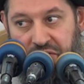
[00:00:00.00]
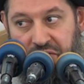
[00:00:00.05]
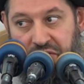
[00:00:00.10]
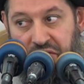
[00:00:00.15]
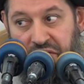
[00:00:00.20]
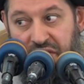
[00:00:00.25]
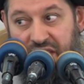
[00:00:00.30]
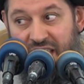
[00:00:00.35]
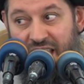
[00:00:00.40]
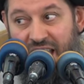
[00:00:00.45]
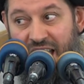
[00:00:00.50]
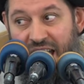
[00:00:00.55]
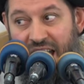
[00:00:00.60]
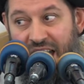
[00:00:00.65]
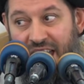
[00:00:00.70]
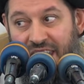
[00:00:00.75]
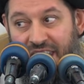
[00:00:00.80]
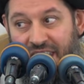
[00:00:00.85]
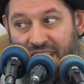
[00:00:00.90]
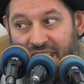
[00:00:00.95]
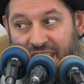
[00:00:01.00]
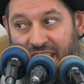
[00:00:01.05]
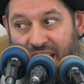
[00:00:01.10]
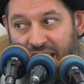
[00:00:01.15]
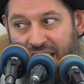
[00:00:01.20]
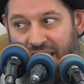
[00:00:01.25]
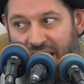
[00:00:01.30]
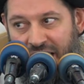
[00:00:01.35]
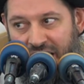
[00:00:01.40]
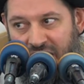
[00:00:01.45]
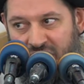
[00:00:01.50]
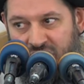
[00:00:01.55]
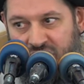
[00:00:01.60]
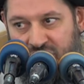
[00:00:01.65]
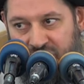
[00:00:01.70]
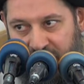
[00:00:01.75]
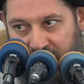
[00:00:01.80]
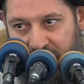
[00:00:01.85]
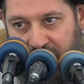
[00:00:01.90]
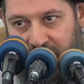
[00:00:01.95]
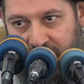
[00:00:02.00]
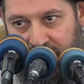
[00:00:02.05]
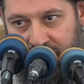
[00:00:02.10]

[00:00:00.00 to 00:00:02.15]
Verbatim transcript: في ان العتره